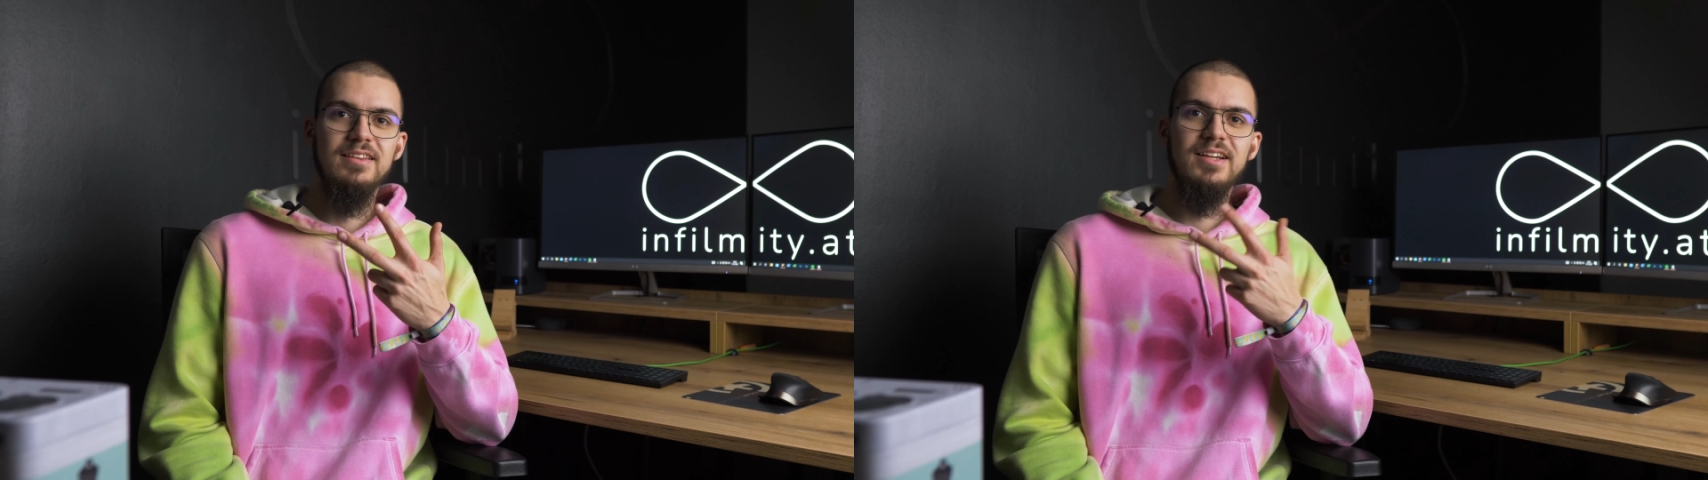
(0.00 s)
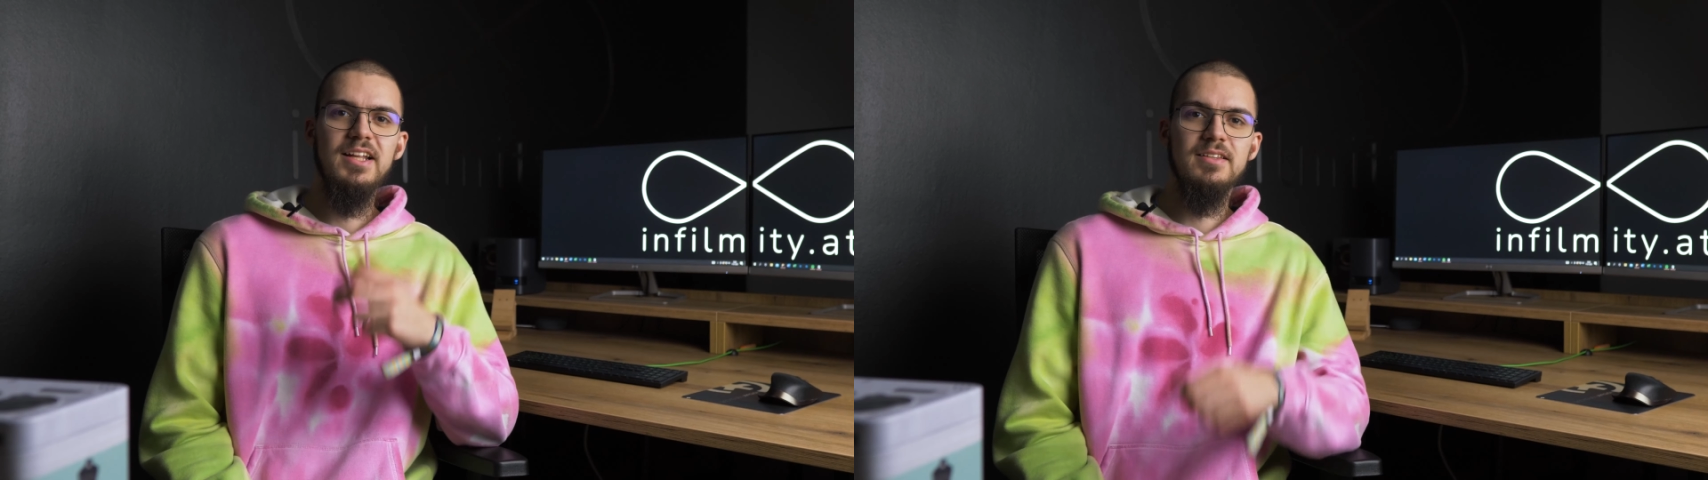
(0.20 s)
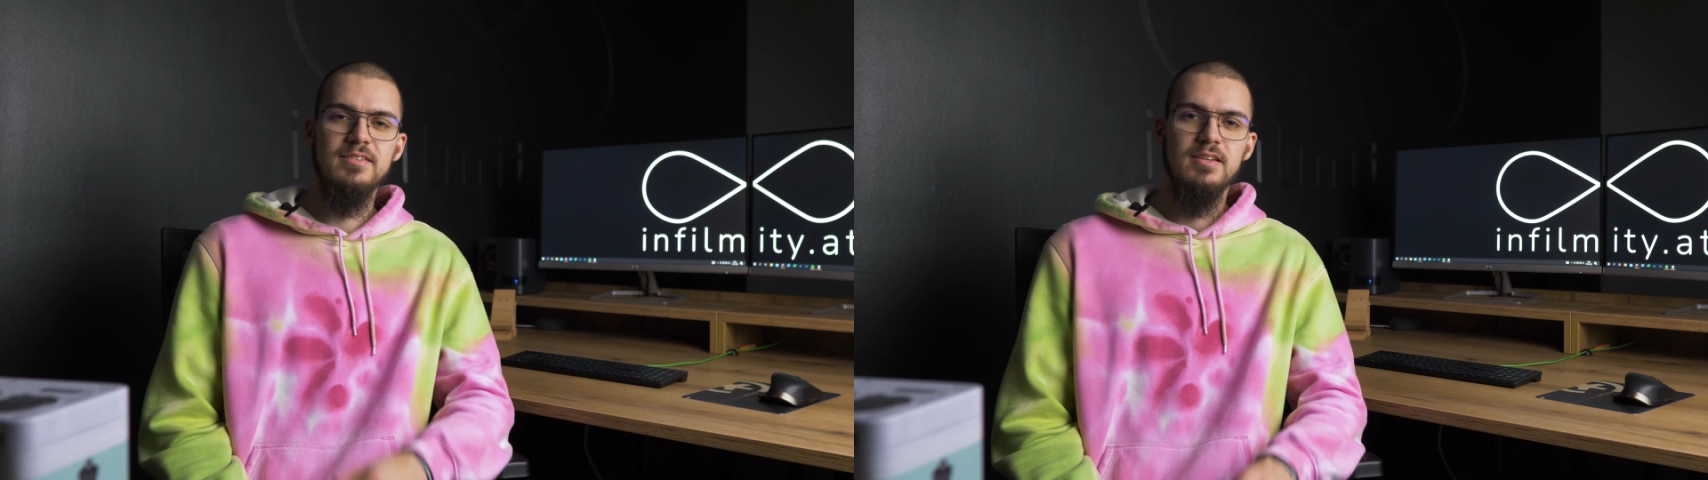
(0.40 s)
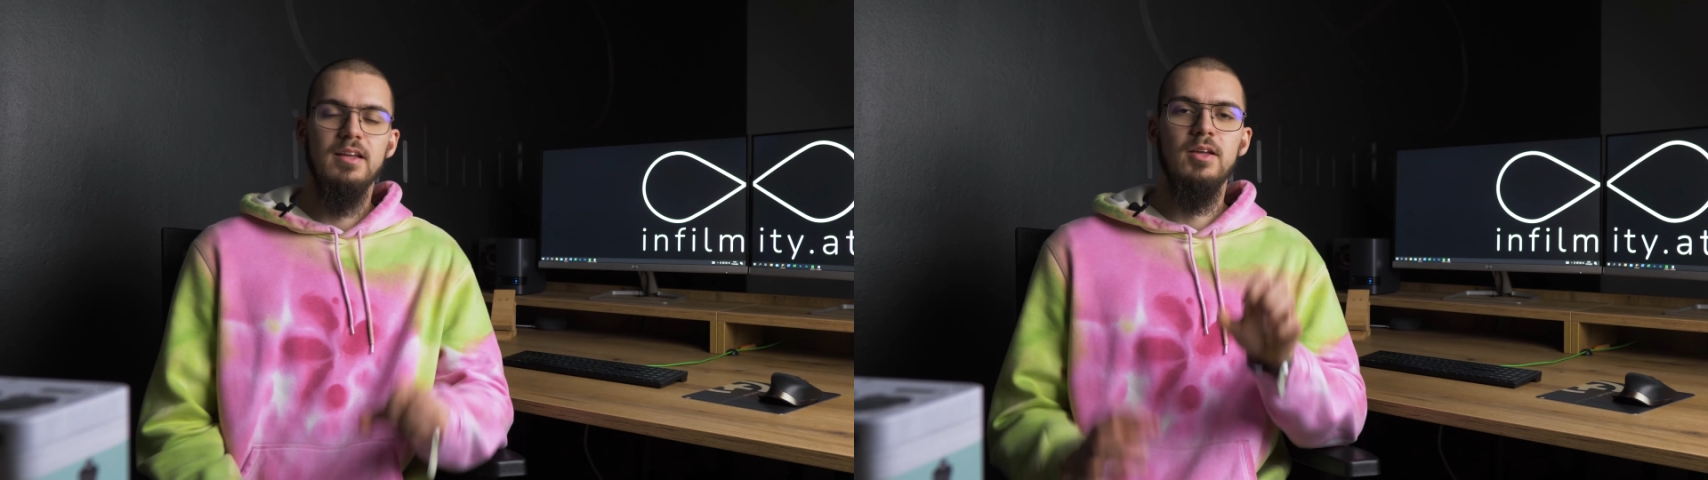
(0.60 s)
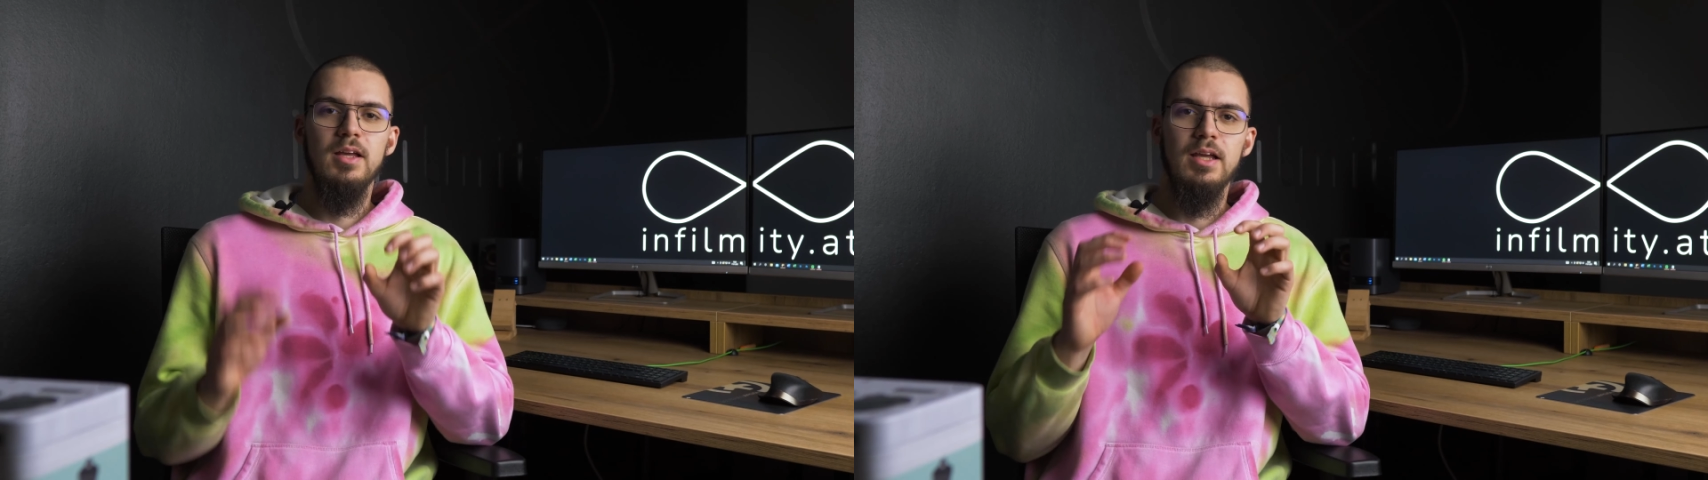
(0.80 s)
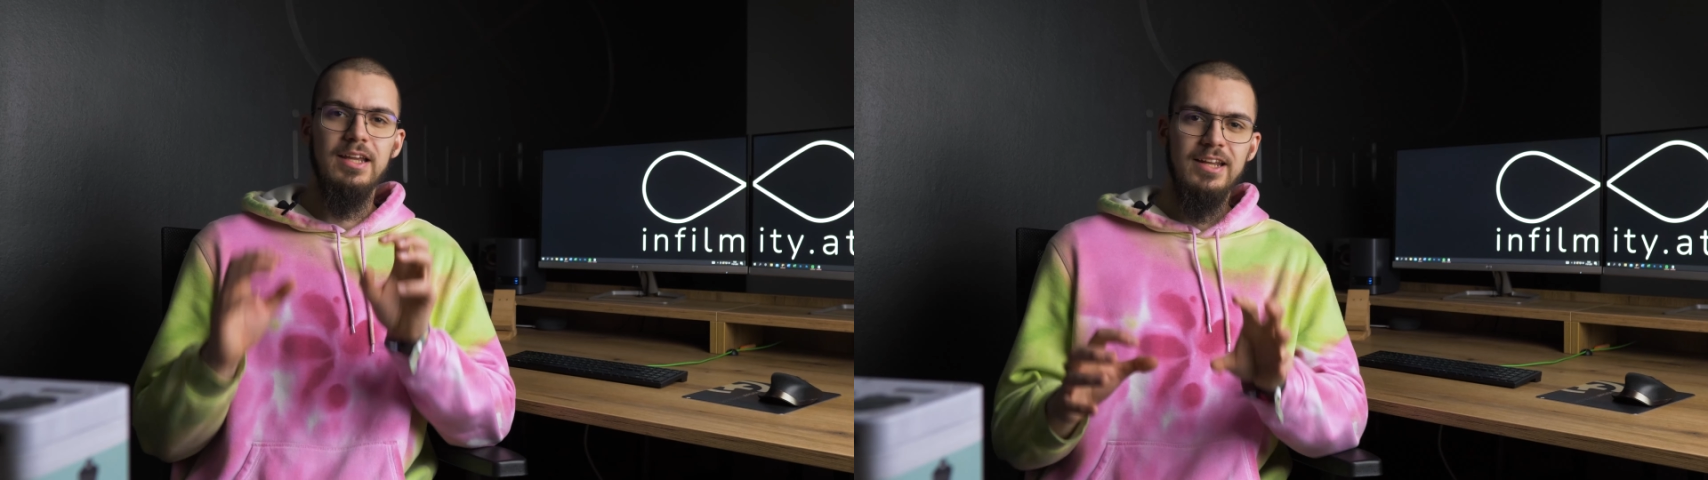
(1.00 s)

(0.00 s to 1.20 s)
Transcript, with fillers: Drittens, in